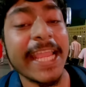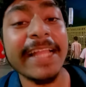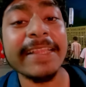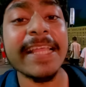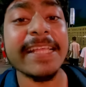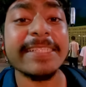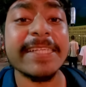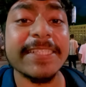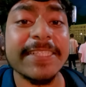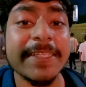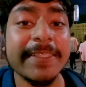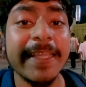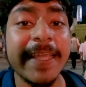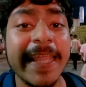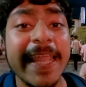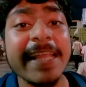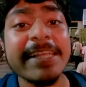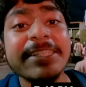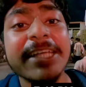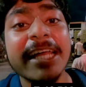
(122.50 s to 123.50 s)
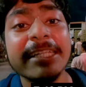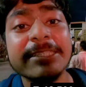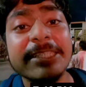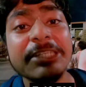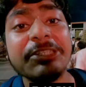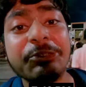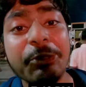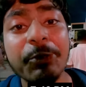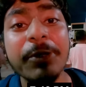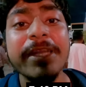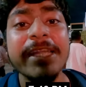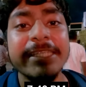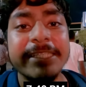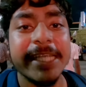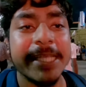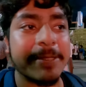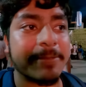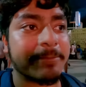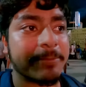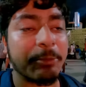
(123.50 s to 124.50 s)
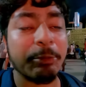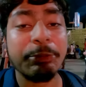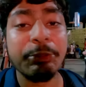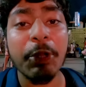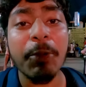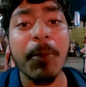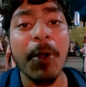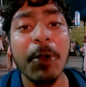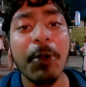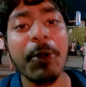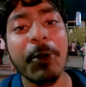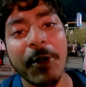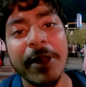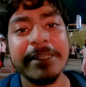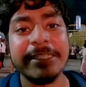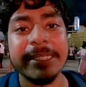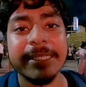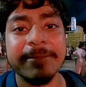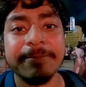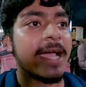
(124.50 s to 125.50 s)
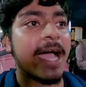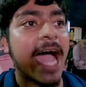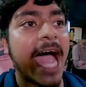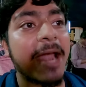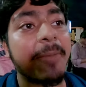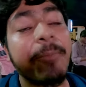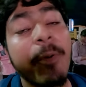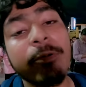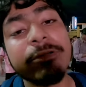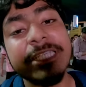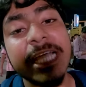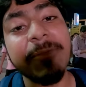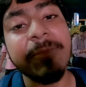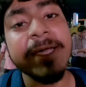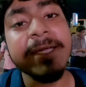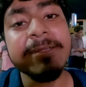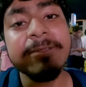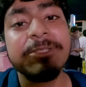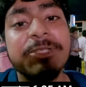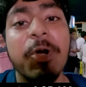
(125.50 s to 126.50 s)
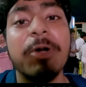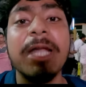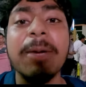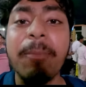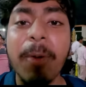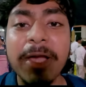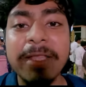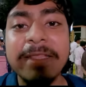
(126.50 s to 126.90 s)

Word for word: শিয়ালদা স্টেশন থেকে সাতটা চল্লিশে উত্তরবঙ্গ রয়েছে আর পৌঁছাবে ছটা